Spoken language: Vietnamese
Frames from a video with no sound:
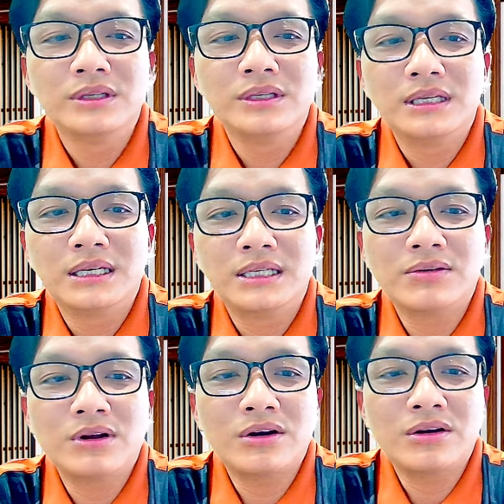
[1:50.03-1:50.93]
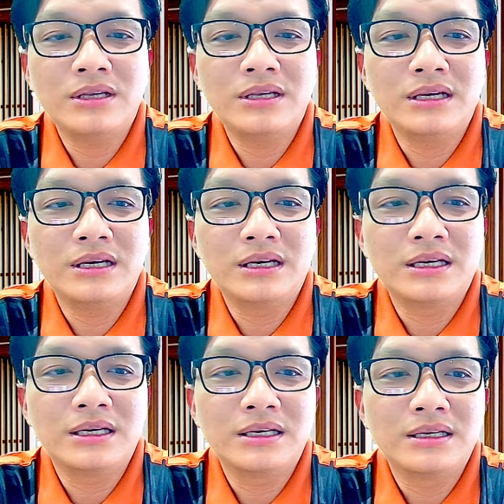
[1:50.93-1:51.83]
à, sau đó thì à,
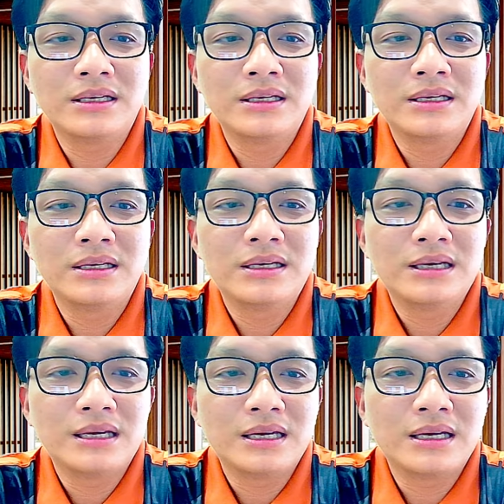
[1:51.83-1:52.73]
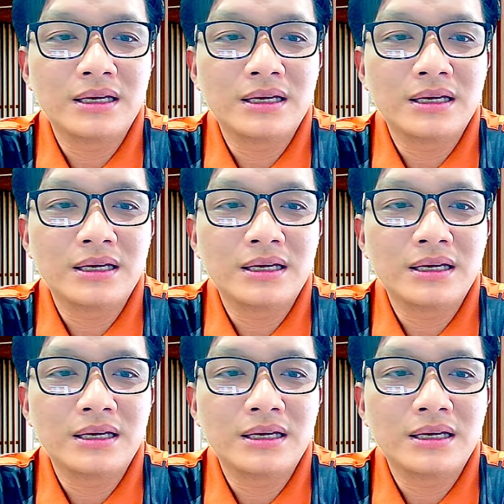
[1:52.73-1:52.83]
à,